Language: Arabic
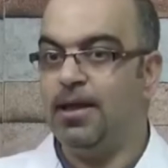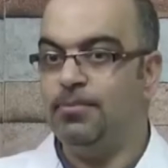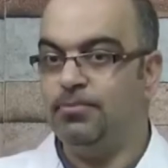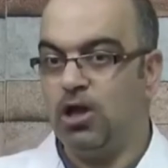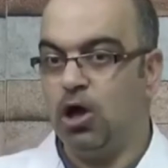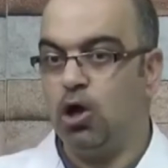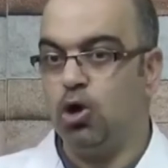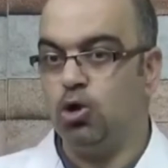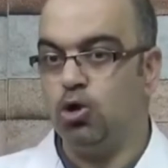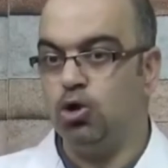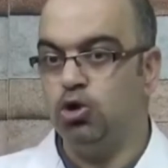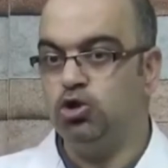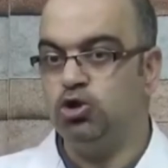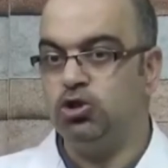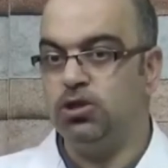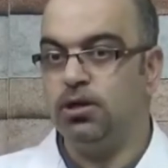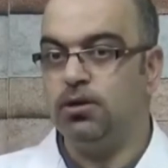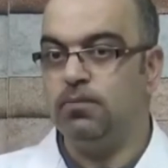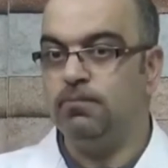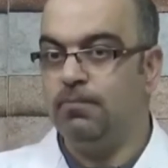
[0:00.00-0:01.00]
تخرج
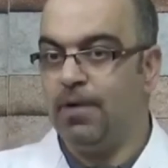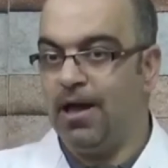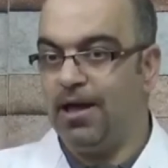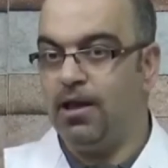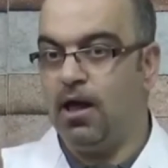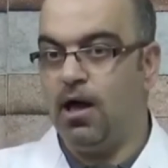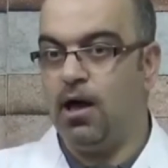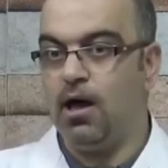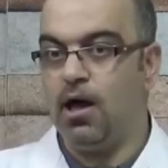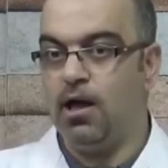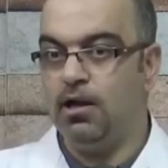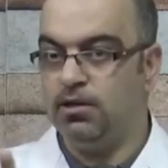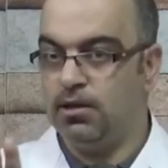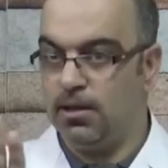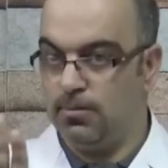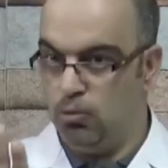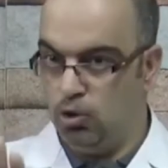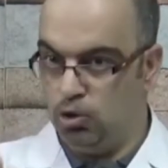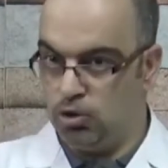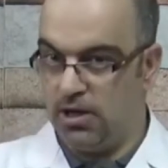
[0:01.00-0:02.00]
على الأقل
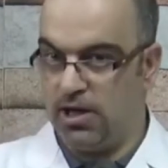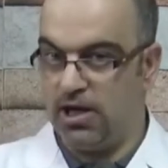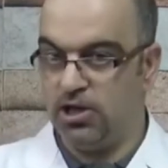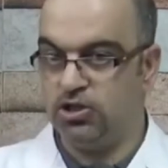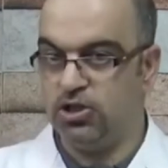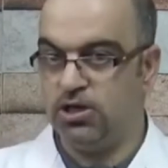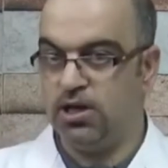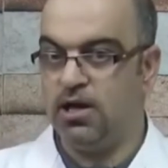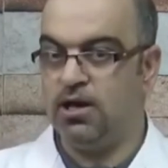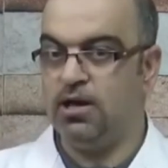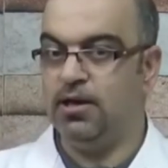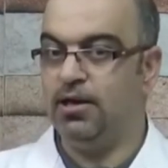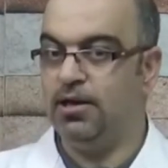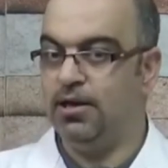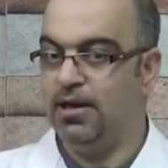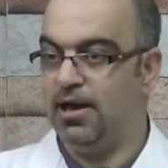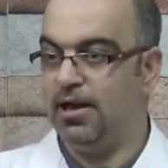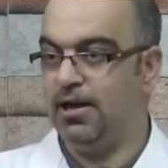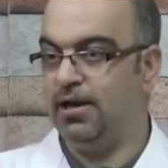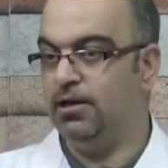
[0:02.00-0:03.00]
تموت الحشرة
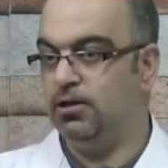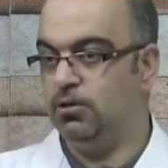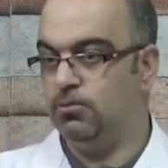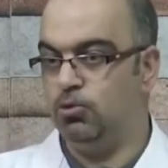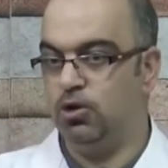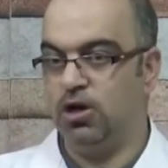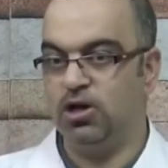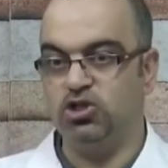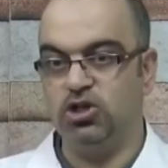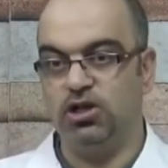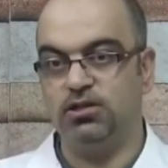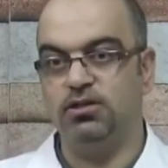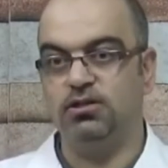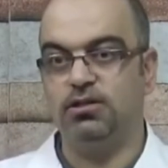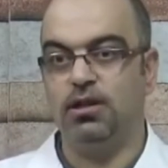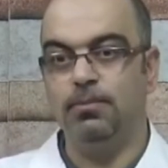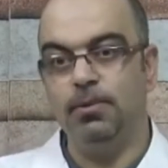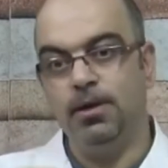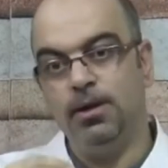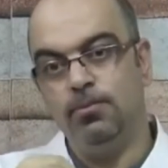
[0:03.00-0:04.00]
إلى حين مراجعة
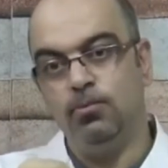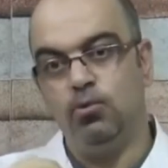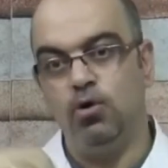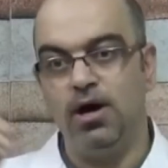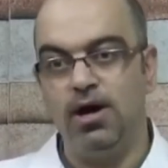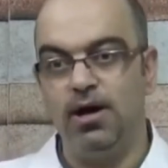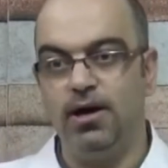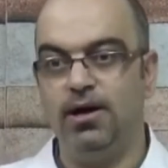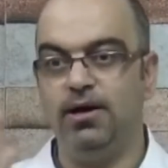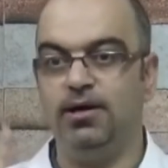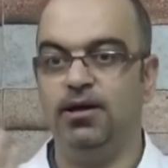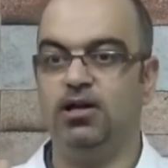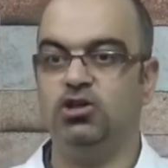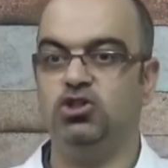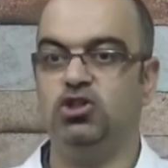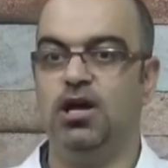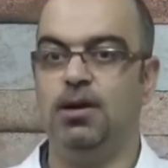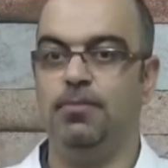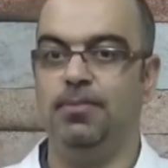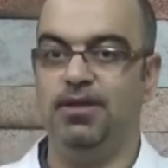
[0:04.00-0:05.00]
الطبيب
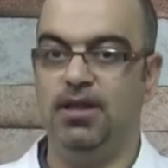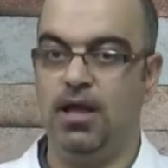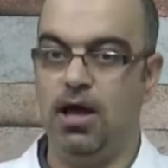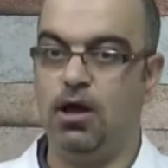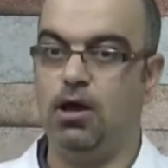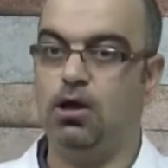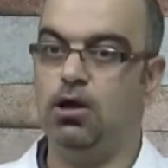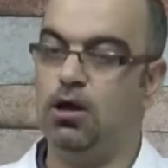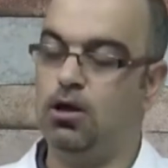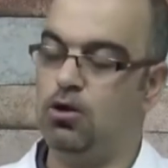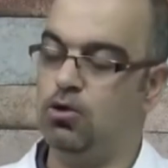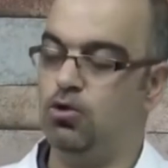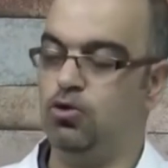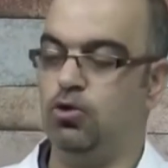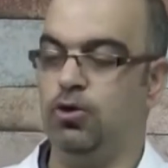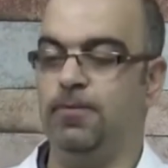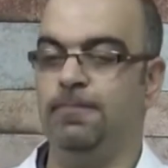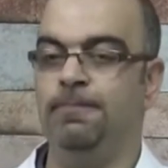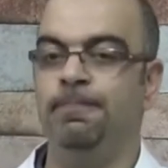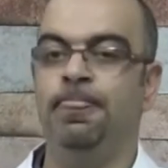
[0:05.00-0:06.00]
وإخراجها من داخل
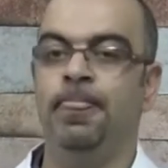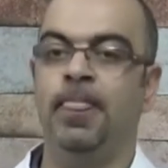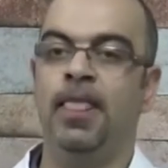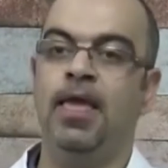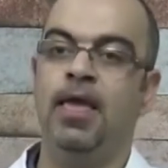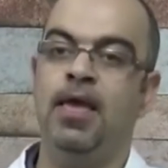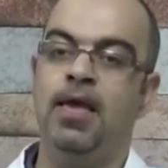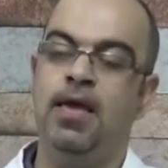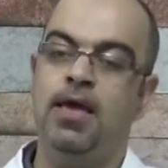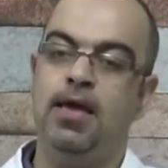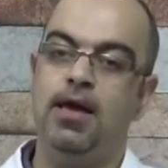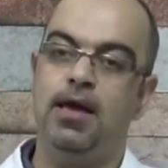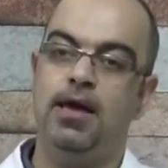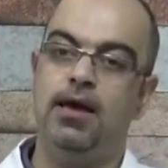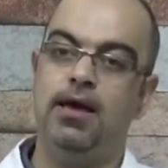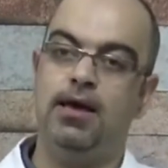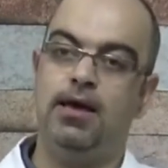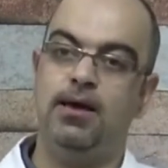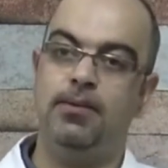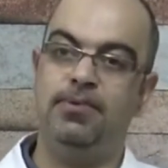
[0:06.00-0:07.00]
الأذن
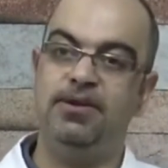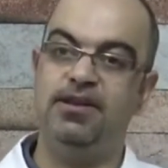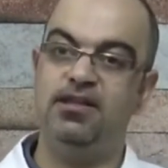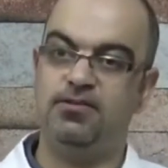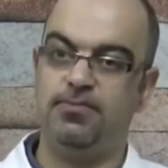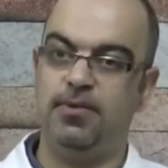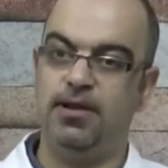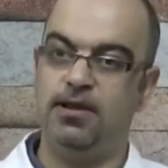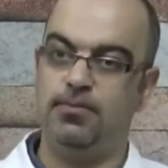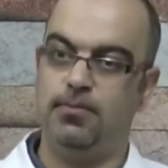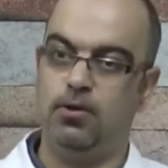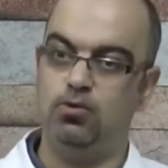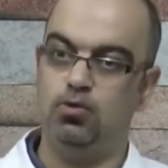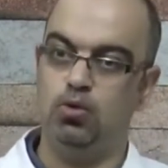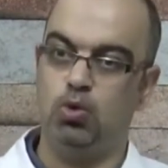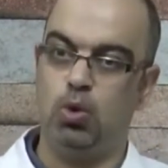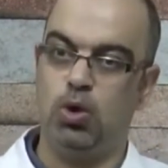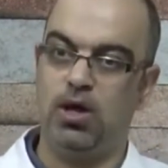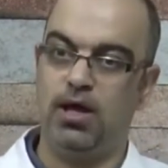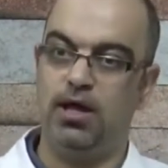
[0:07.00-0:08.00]
آه، بالنسبة
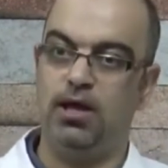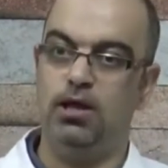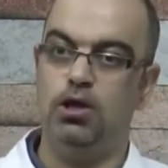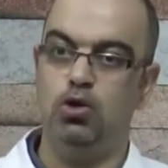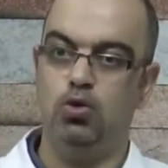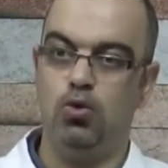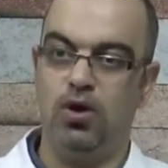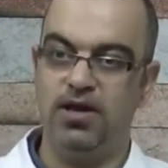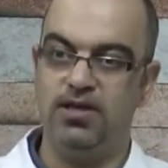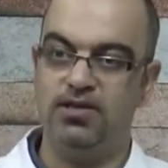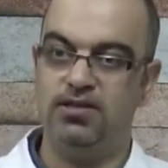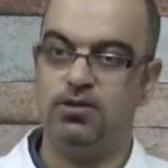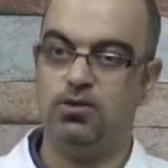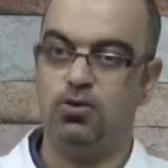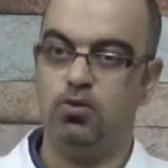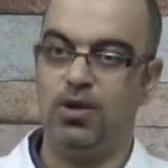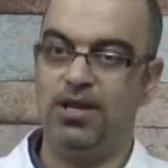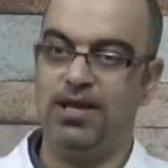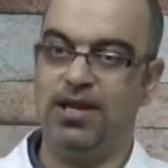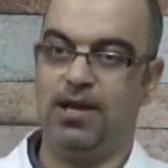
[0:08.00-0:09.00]
لموضوع اللوز
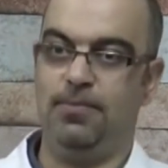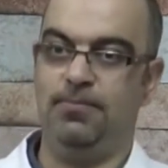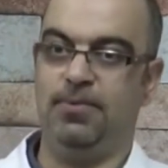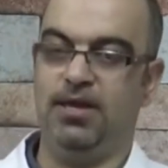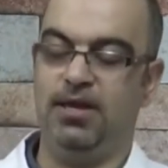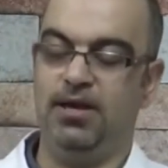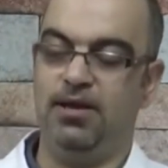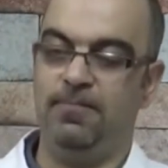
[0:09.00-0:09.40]
واللحمية